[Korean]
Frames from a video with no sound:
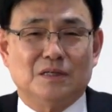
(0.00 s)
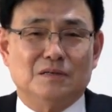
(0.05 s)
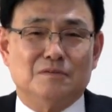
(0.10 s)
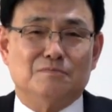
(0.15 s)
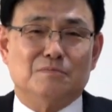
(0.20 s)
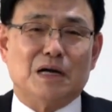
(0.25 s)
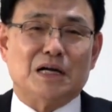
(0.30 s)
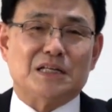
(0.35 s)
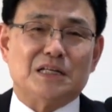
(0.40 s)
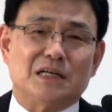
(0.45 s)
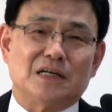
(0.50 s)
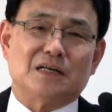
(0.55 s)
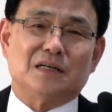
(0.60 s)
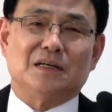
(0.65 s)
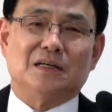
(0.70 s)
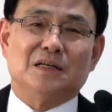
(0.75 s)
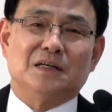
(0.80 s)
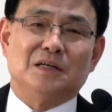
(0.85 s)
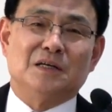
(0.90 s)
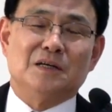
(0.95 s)

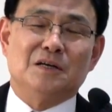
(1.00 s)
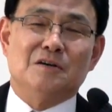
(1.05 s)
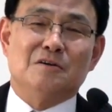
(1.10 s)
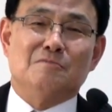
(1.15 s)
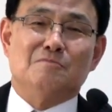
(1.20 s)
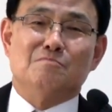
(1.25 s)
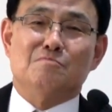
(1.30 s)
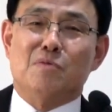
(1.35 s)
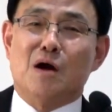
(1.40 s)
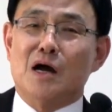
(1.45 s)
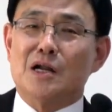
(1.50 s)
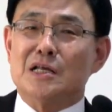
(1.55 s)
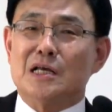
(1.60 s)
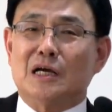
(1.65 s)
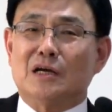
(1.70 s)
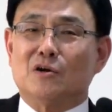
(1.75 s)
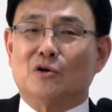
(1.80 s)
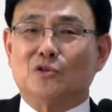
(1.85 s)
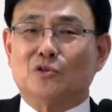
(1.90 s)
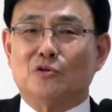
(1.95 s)
마리아,
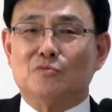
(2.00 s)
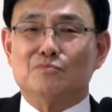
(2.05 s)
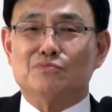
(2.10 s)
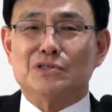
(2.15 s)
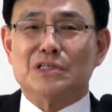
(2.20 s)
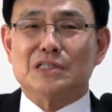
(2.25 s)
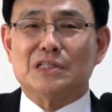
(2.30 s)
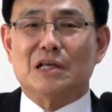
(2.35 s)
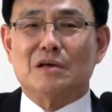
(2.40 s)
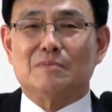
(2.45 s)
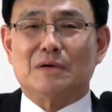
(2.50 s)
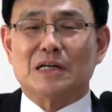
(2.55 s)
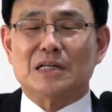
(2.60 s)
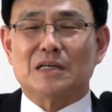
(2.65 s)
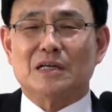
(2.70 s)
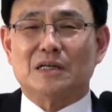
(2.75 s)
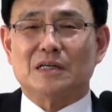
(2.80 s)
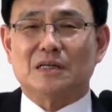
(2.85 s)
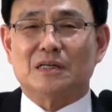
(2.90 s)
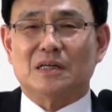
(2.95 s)
마리아가 어떤 분인데
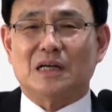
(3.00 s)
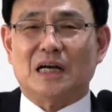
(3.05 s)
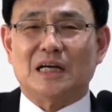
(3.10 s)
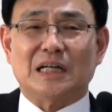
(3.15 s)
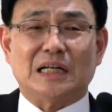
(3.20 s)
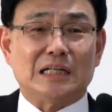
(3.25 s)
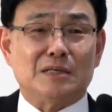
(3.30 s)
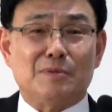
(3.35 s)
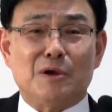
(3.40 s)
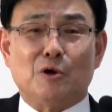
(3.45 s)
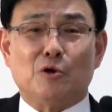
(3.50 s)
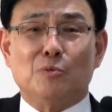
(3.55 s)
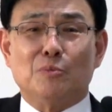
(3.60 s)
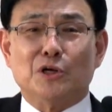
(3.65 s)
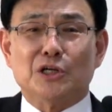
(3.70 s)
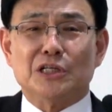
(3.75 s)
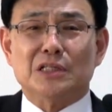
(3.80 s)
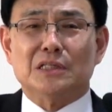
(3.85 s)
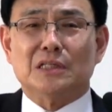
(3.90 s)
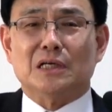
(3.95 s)
말이야. 하나님의
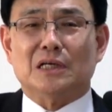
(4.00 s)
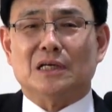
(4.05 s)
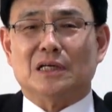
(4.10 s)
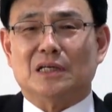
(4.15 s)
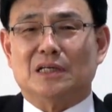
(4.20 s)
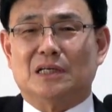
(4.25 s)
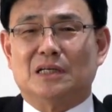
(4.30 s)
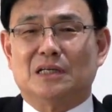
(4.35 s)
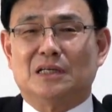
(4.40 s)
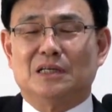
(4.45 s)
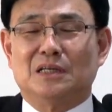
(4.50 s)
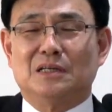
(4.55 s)
어머니인데